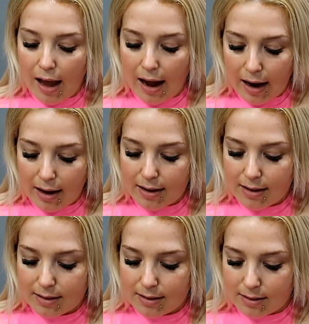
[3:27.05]

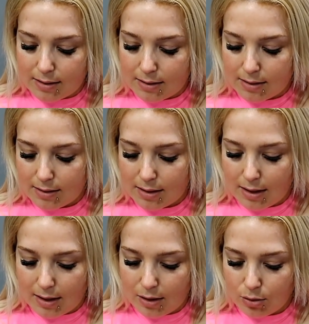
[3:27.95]
ale y,
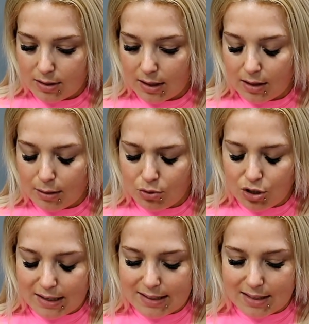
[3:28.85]
za ostatnim
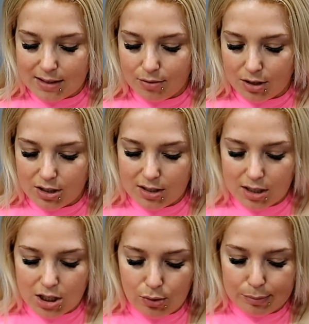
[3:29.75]
czasy właśnie
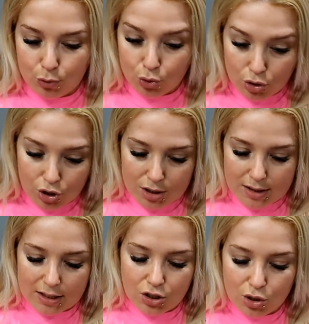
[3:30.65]
zaczęłam dużo
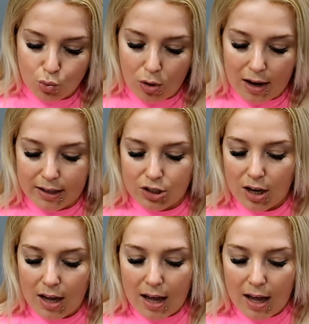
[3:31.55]
czytać, słuchać